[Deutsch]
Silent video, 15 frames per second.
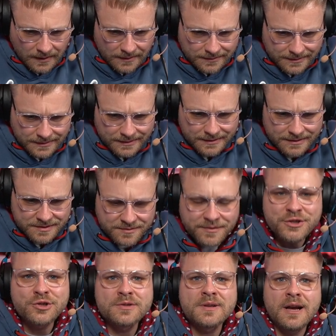Die
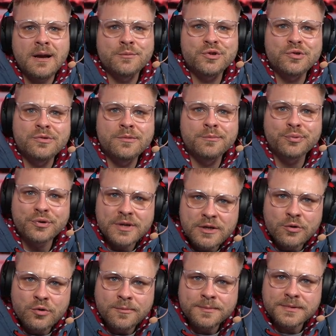Switches kamen schon
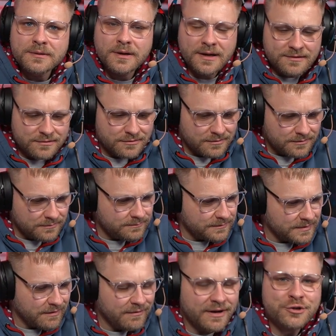pre-looped, also
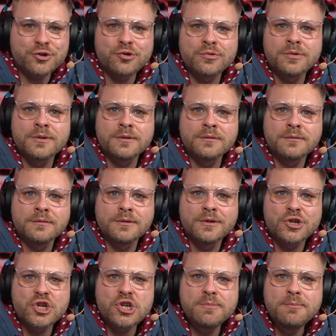da war schon
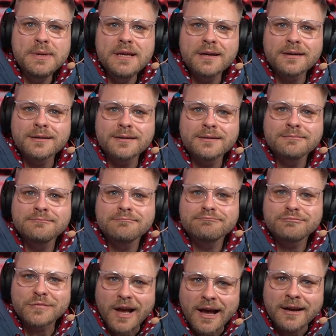Schmiere
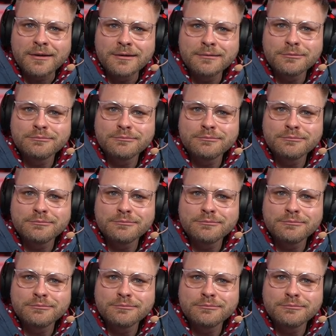dran.